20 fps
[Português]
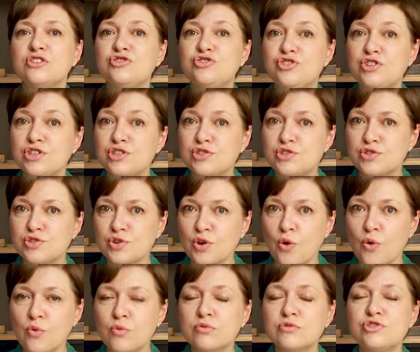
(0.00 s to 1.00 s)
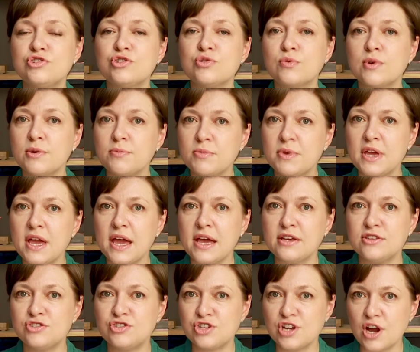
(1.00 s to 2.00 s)
de som de um
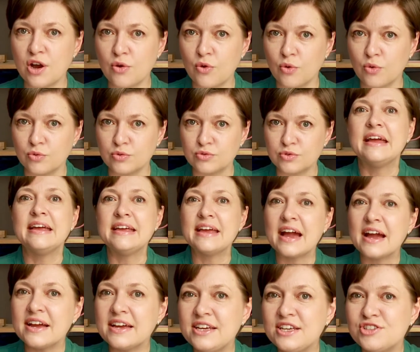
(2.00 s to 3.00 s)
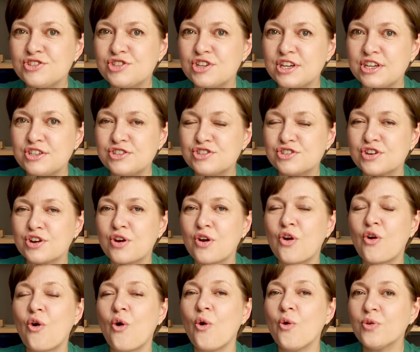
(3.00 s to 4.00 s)
ambiente a outro. E aí, gente,
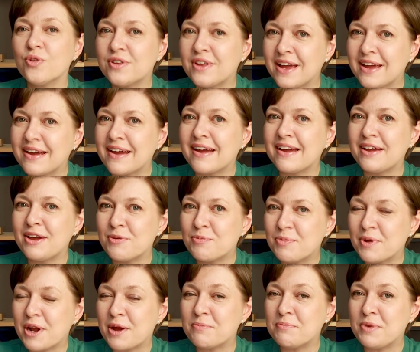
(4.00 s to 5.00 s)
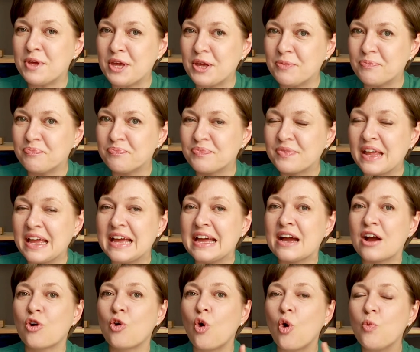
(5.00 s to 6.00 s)
contem aí para mim
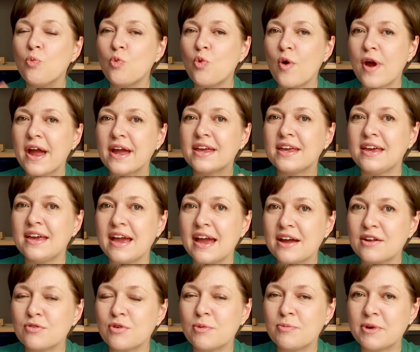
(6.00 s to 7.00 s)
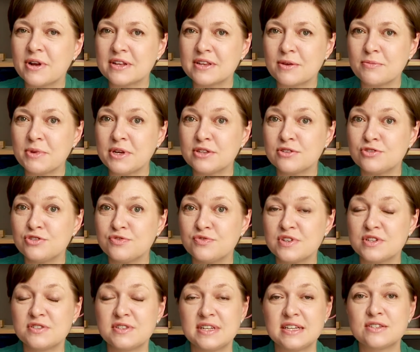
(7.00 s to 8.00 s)
como é que é no apartamento de
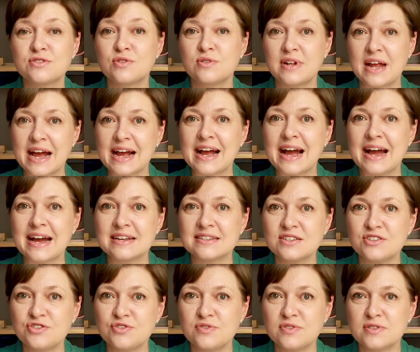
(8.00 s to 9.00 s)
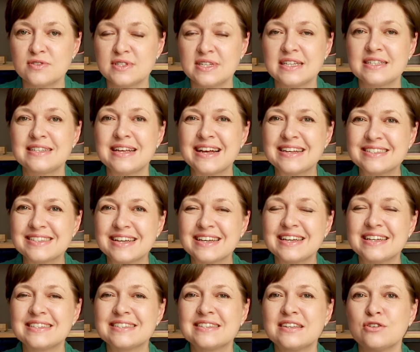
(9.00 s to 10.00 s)
vocês ou na casa de vocês essa
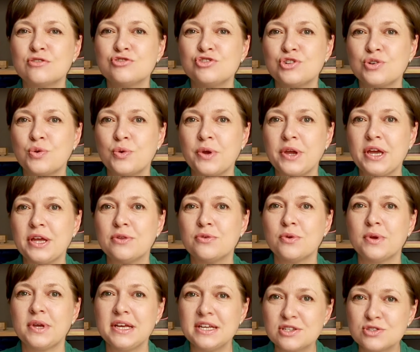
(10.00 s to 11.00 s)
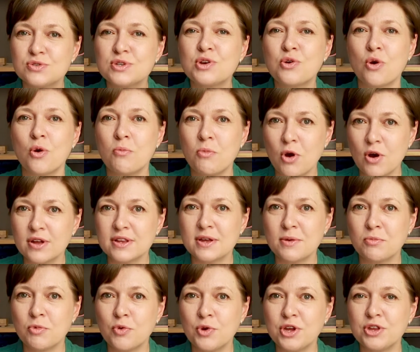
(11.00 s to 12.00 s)
questão de ruído? Isso incomoda
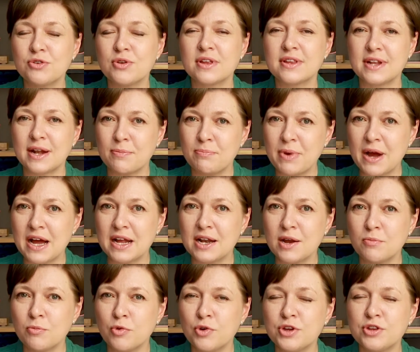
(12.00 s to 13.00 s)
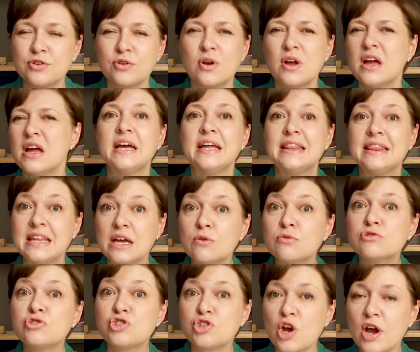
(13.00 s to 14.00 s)
muito, atrapalha muito,
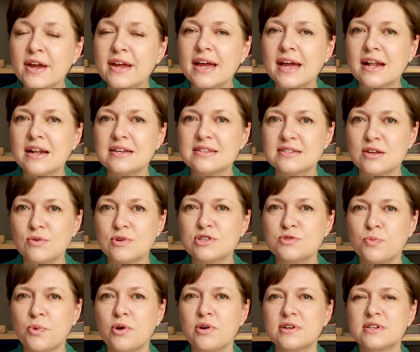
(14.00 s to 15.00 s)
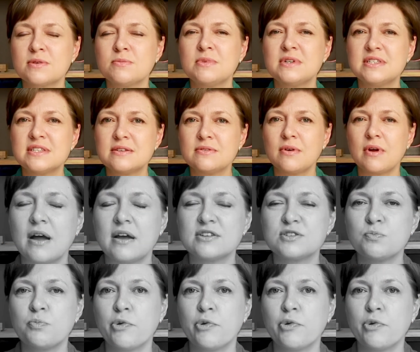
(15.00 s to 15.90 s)
não só em relação às portas, mas às